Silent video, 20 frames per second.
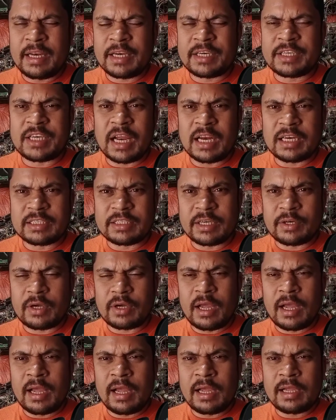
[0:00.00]
রিক্সার যে
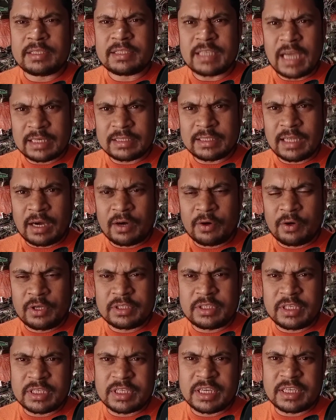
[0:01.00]
চার্জার
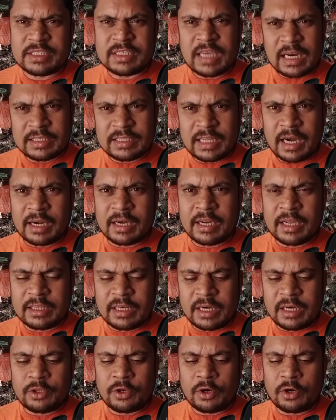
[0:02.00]
রয়েছে সেই চার্জারের
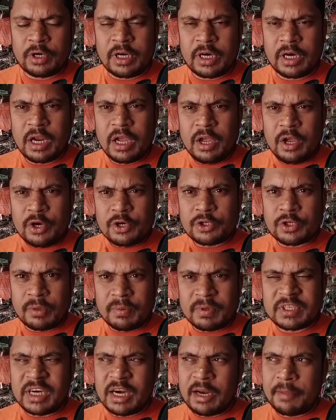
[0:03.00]
ক্ষেত্রে এই ধরনের
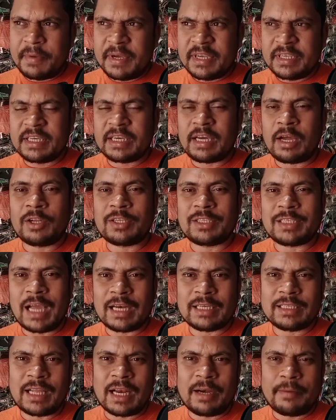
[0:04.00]
সমস্যাটা পেয়েছে কারণ
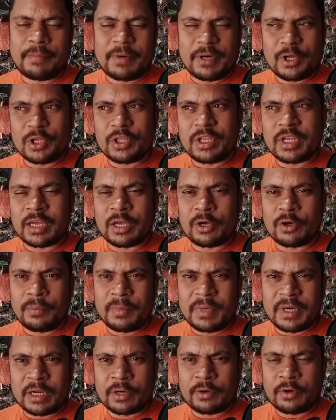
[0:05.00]
চার্জারের ভিডিও দেখে
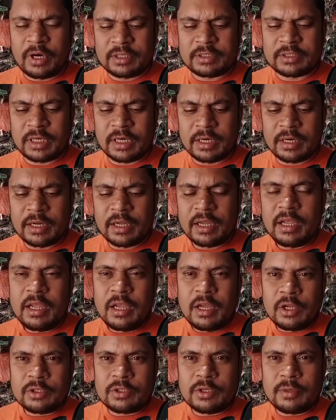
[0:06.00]
কমেন্টটা করেছিলেন
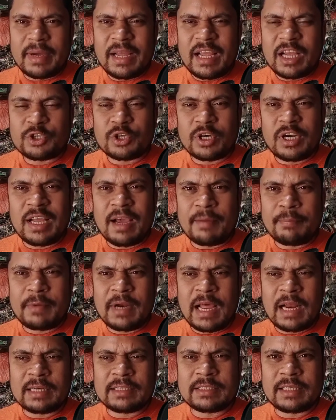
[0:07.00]
তো ভাই আসলে
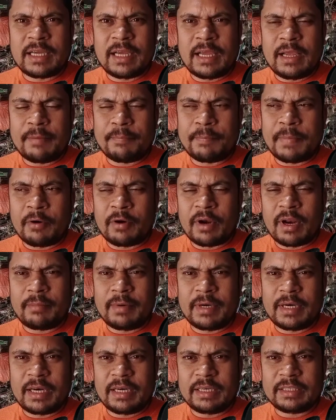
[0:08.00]
আপনার যে পাউডার
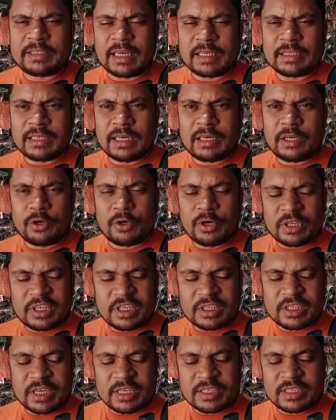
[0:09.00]
ব্যাটারির চার্জারটি রয়েছে
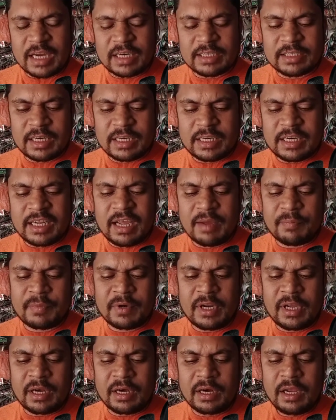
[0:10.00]
সেই চার্জারটি
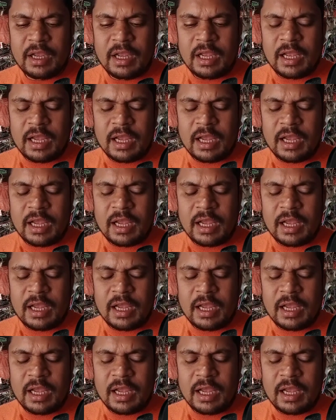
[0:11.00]
আপনার